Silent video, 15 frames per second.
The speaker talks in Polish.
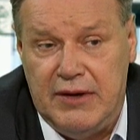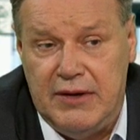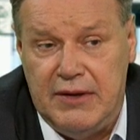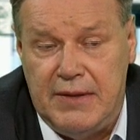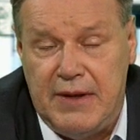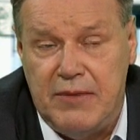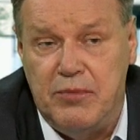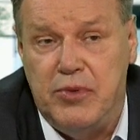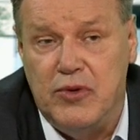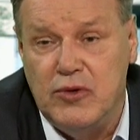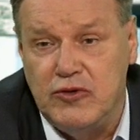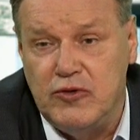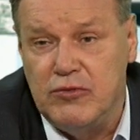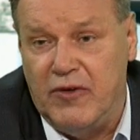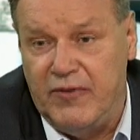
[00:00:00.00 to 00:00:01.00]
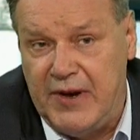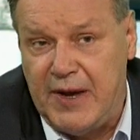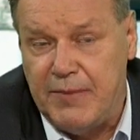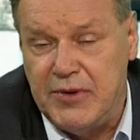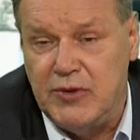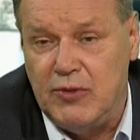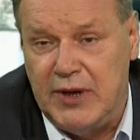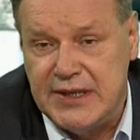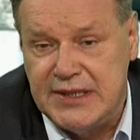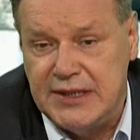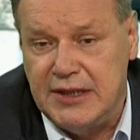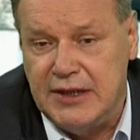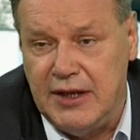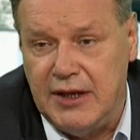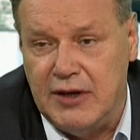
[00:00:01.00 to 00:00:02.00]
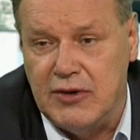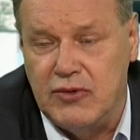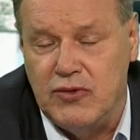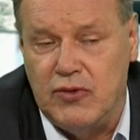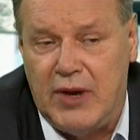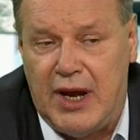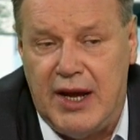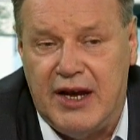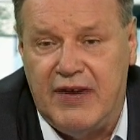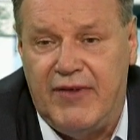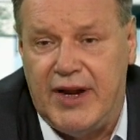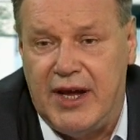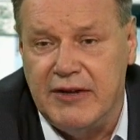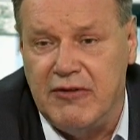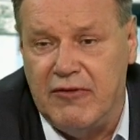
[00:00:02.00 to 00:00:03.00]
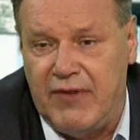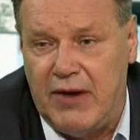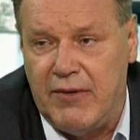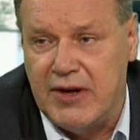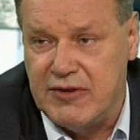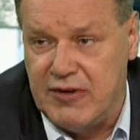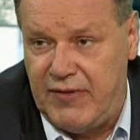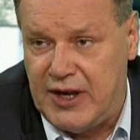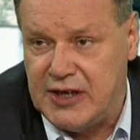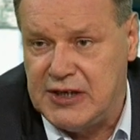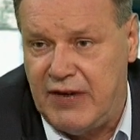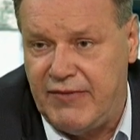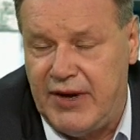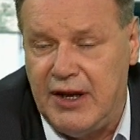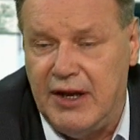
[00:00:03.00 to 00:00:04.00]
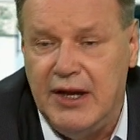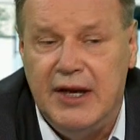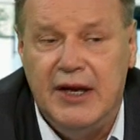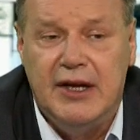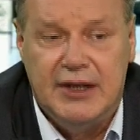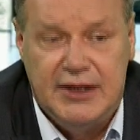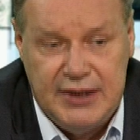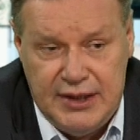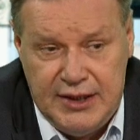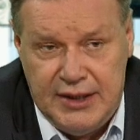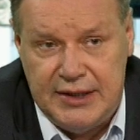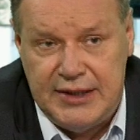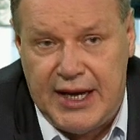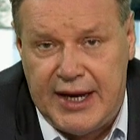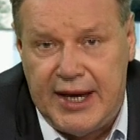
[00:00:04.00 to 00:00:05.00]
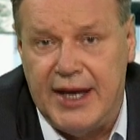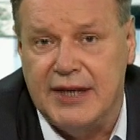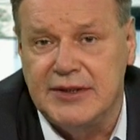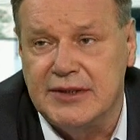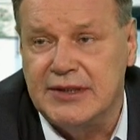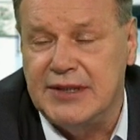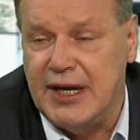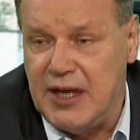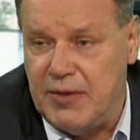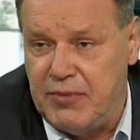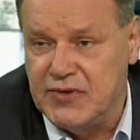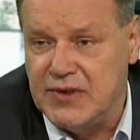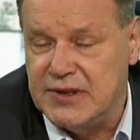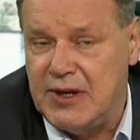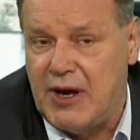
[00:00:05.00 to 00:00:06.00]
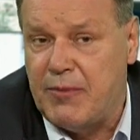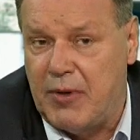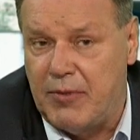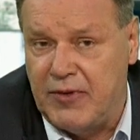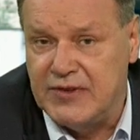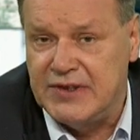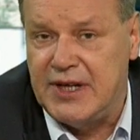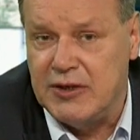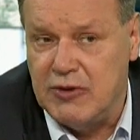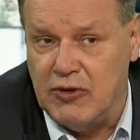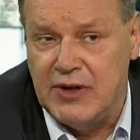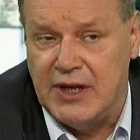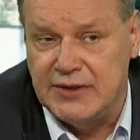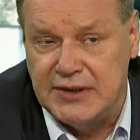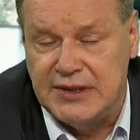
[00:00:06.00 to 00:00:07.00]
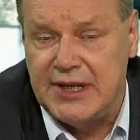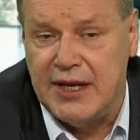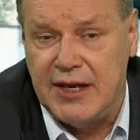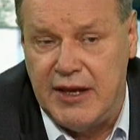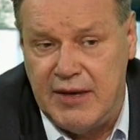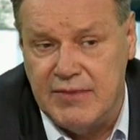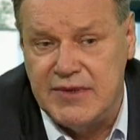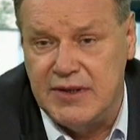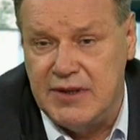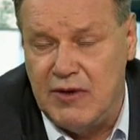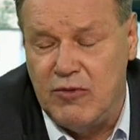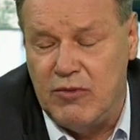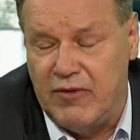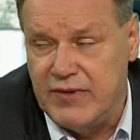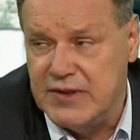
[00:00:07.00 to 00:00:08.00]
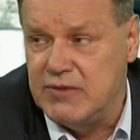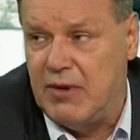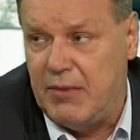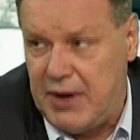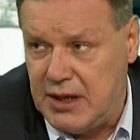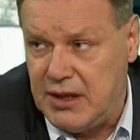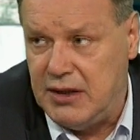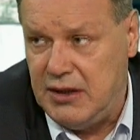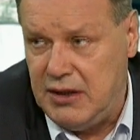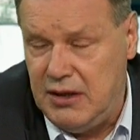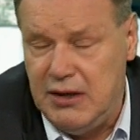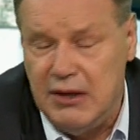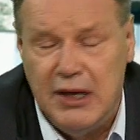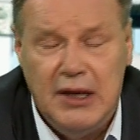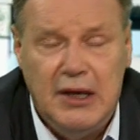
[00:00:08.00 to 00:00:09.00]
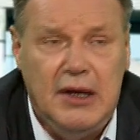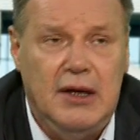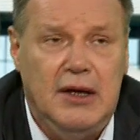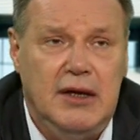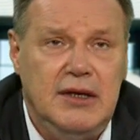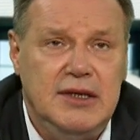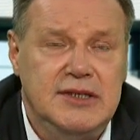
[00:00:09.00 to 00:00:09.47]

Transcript: y, ten punkt umowy kapitulacyjnej, która gwarantowała, że Warszawa taka jak zostanie, została po powstaniu, ona zostanie. Niemcy tę umowę złamali i, i